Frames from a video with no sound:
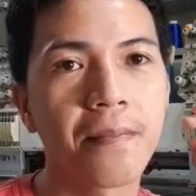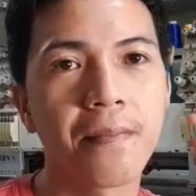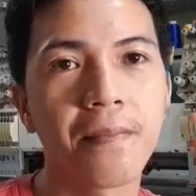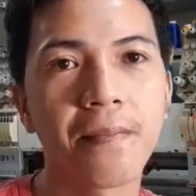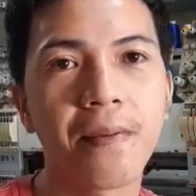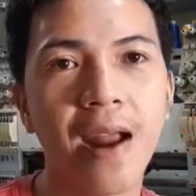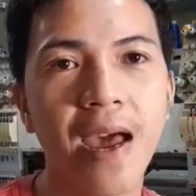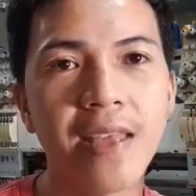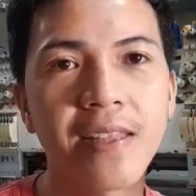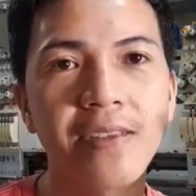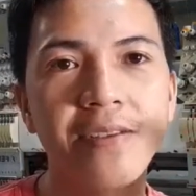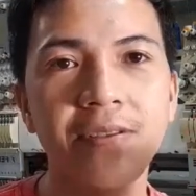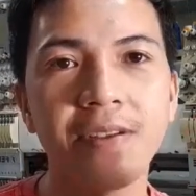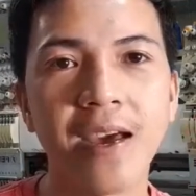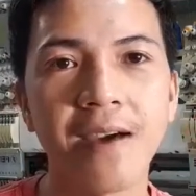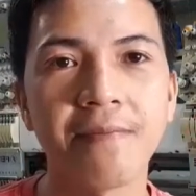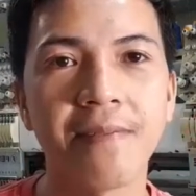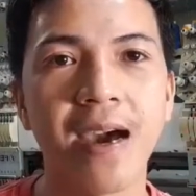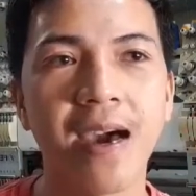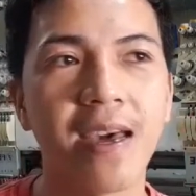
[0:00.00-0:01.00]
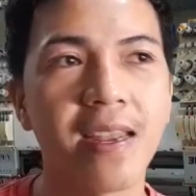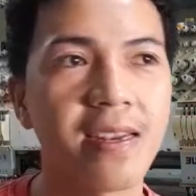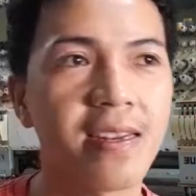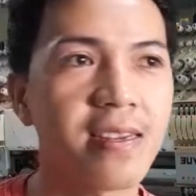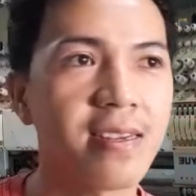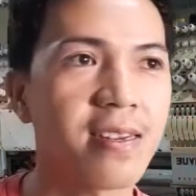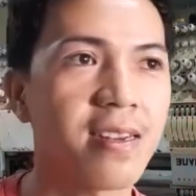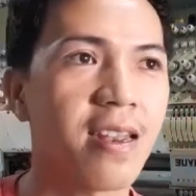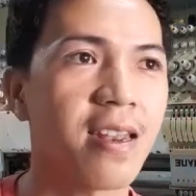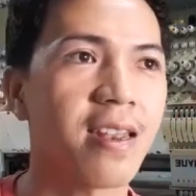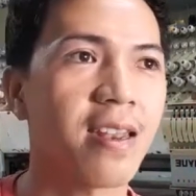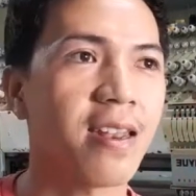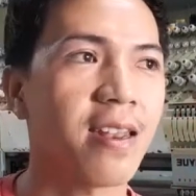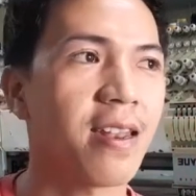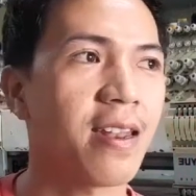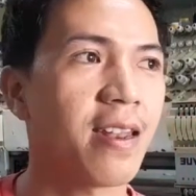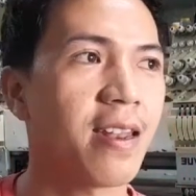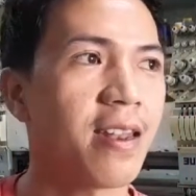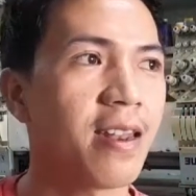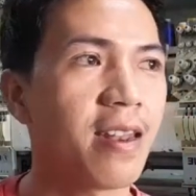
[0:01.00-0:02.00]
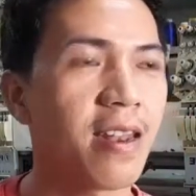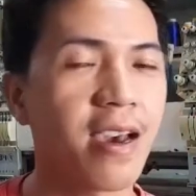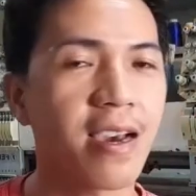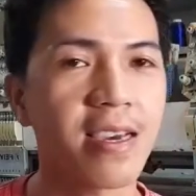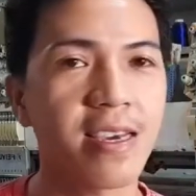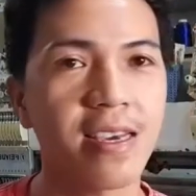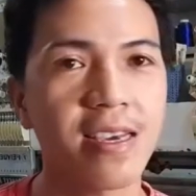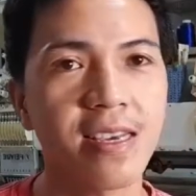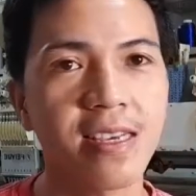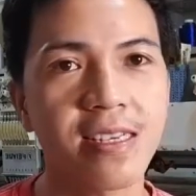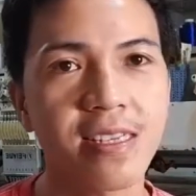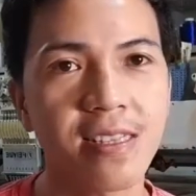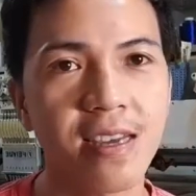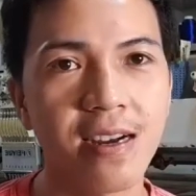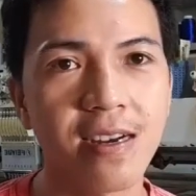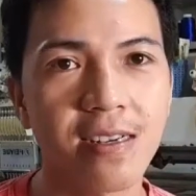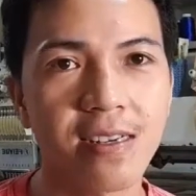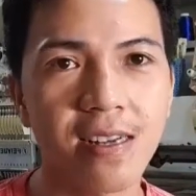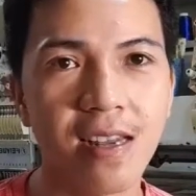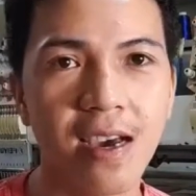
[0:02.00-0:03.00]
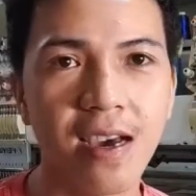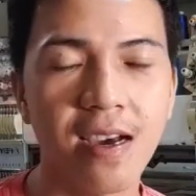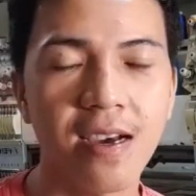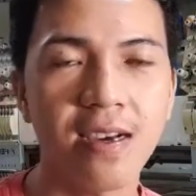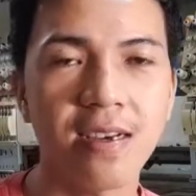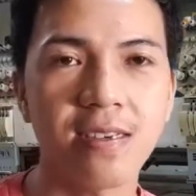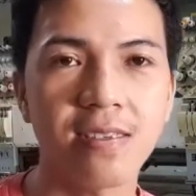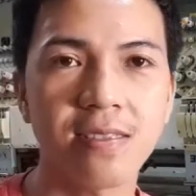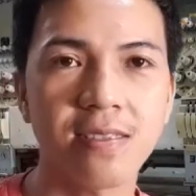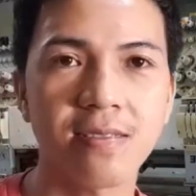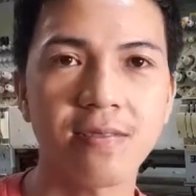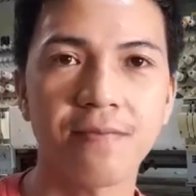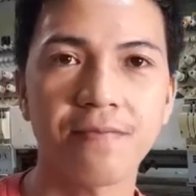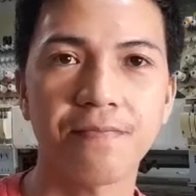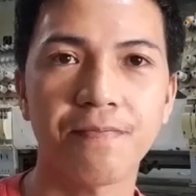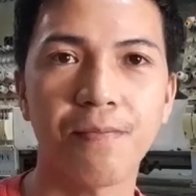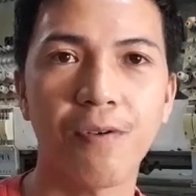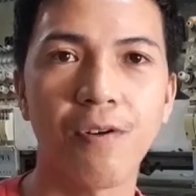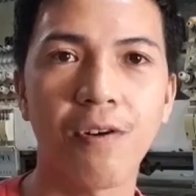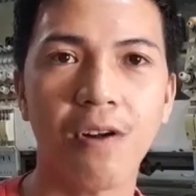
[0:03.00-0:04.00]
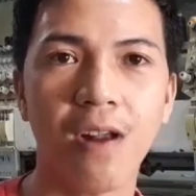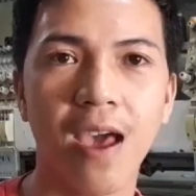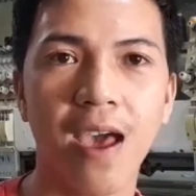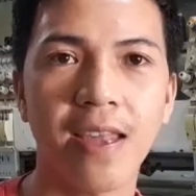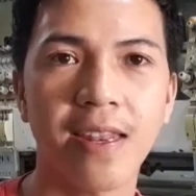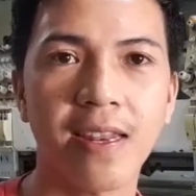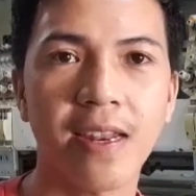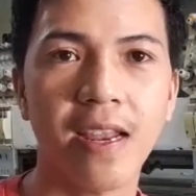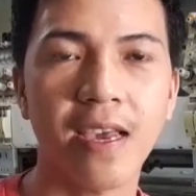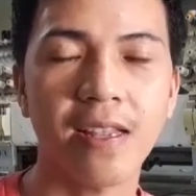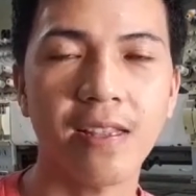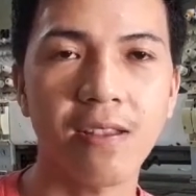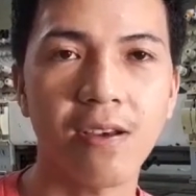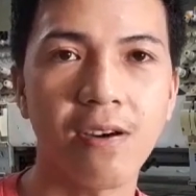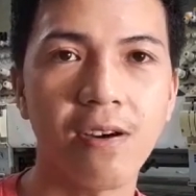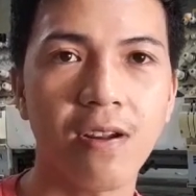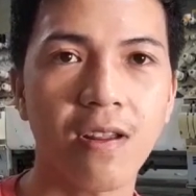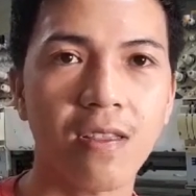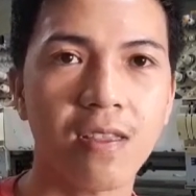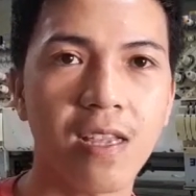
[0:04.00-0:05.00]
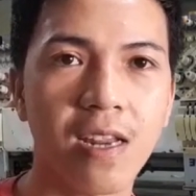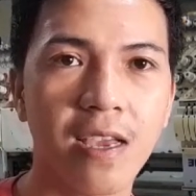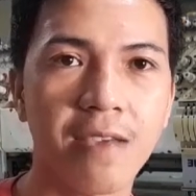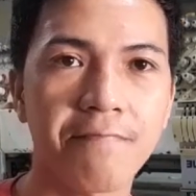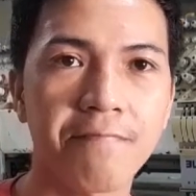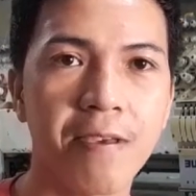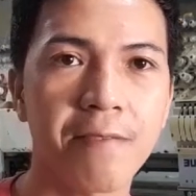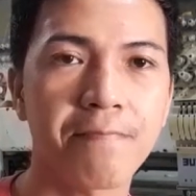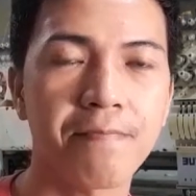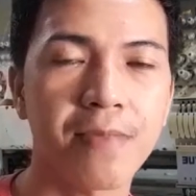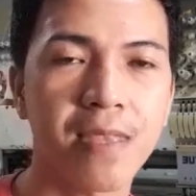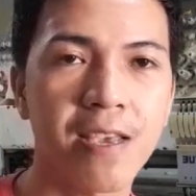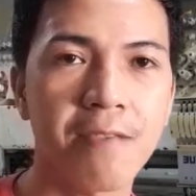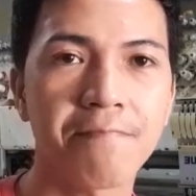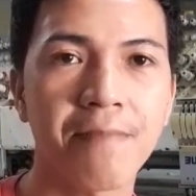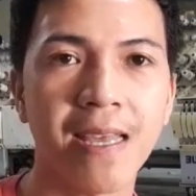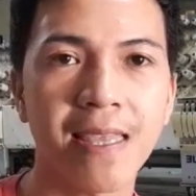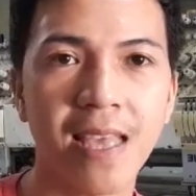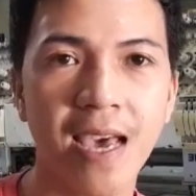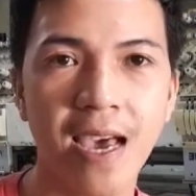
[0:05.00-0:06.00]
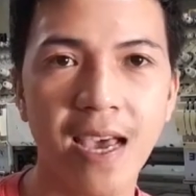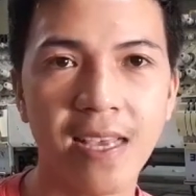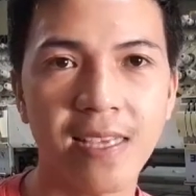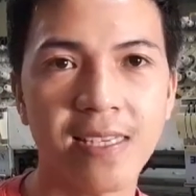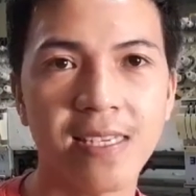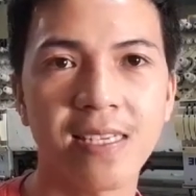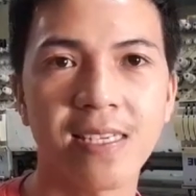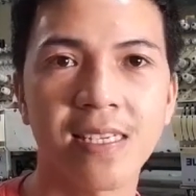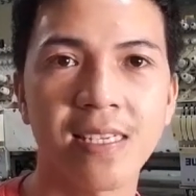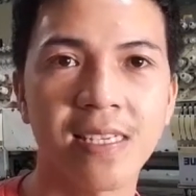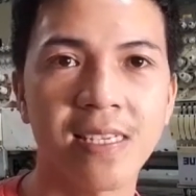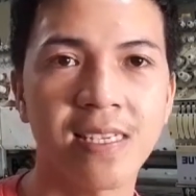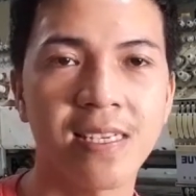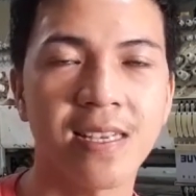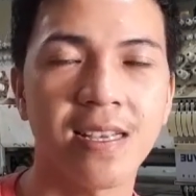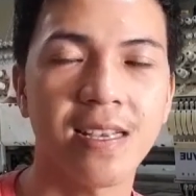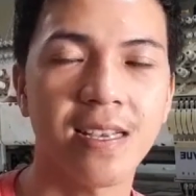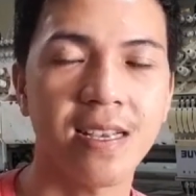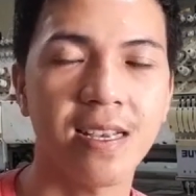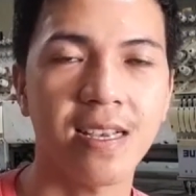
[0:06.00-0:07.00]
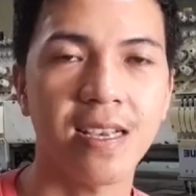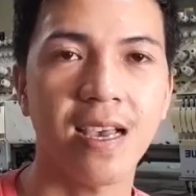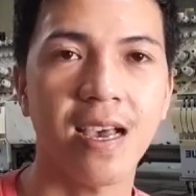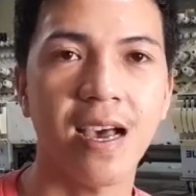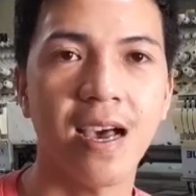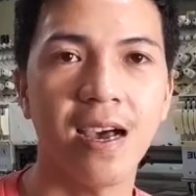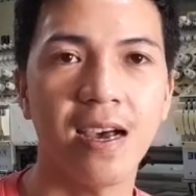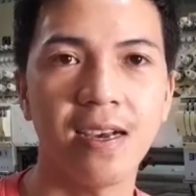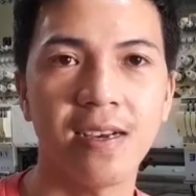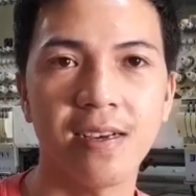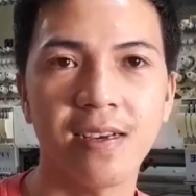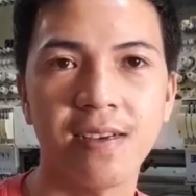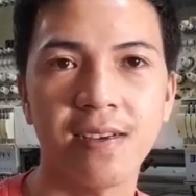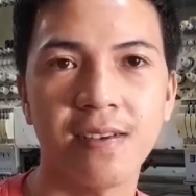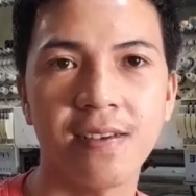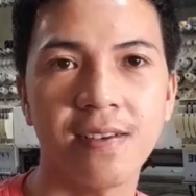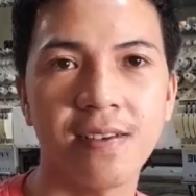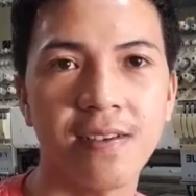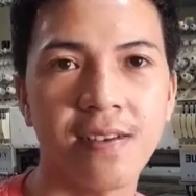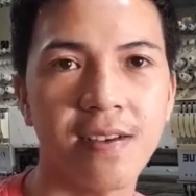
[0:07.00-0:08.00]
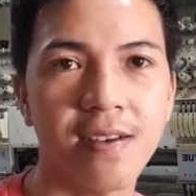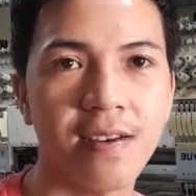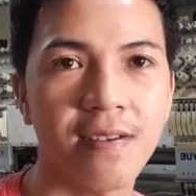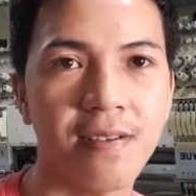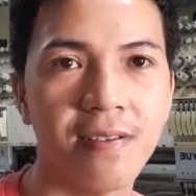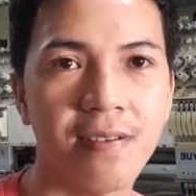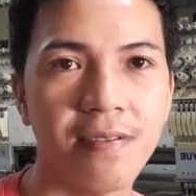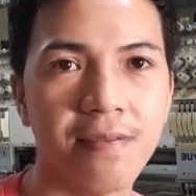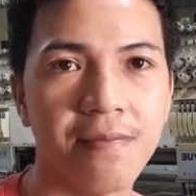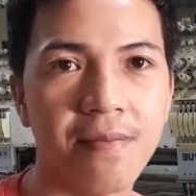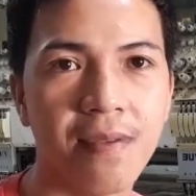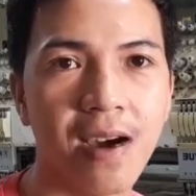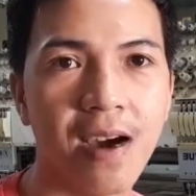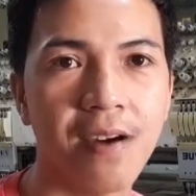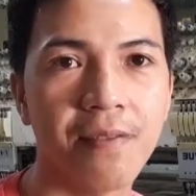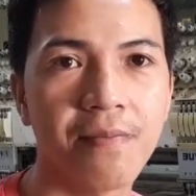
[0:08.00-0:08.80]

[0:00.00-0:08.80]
brand new naman nag start ng 400 or 350 pataas ang mga